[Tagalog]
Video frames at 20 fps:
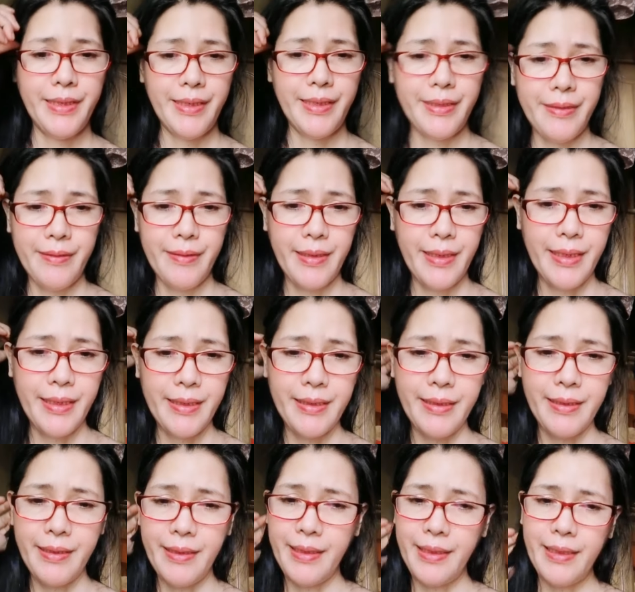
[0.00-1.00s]
So, ganito
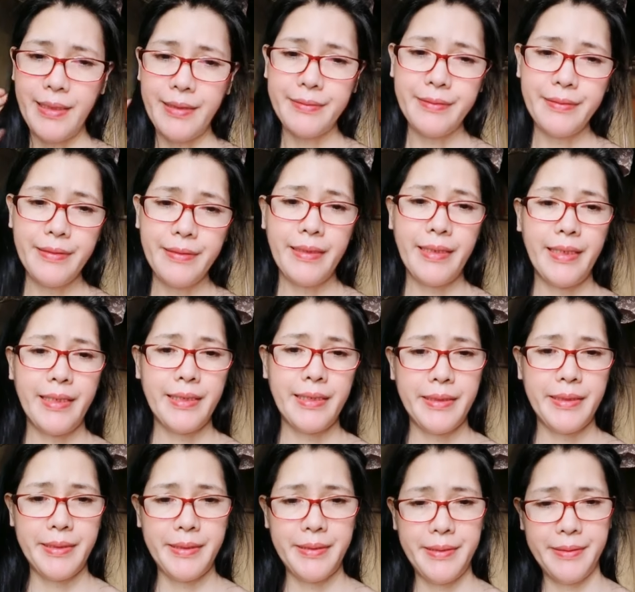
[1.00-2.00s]
na lang ako
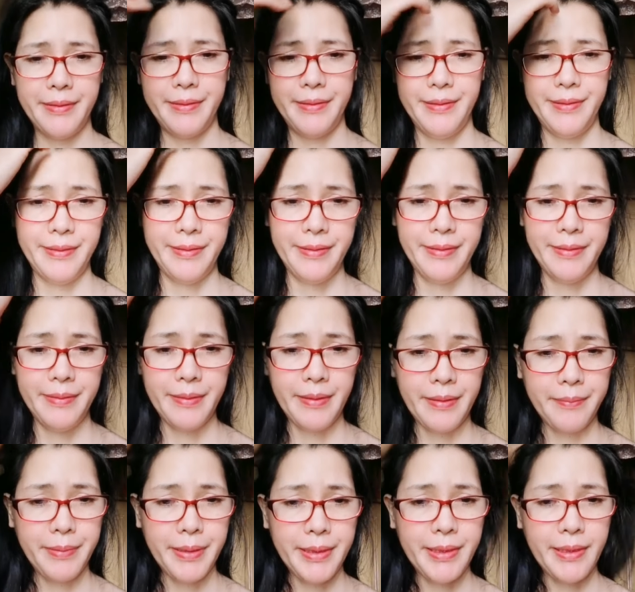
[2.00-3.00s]
guys.
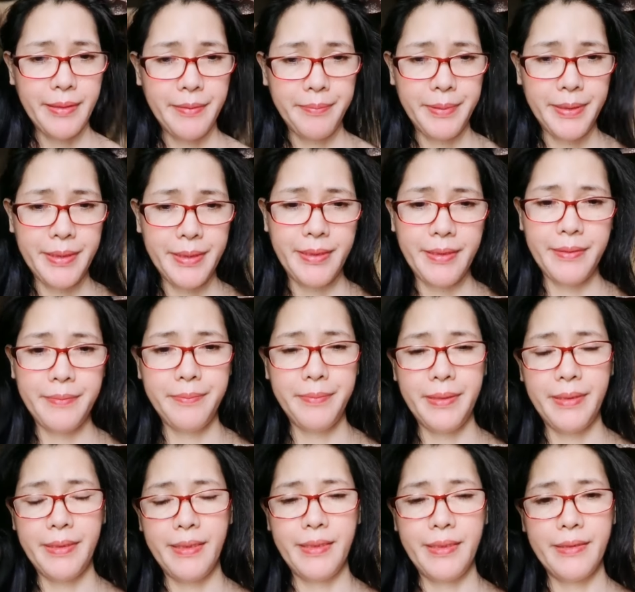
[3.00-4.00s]

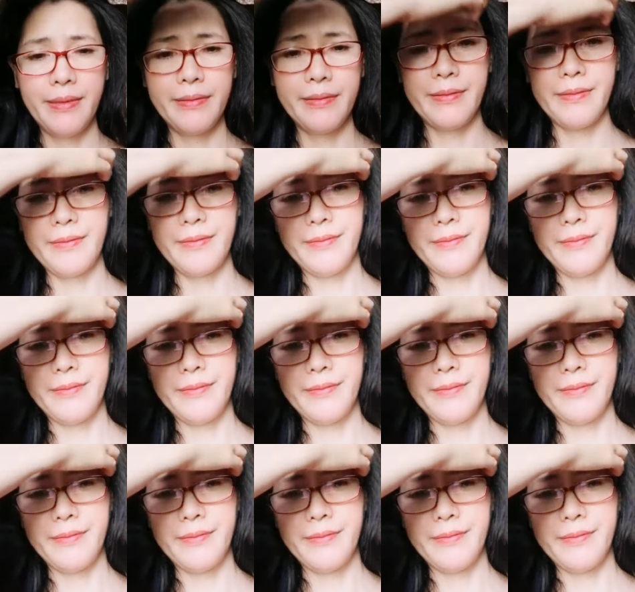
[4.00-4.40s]
Nagpasilpi-silpi na lang.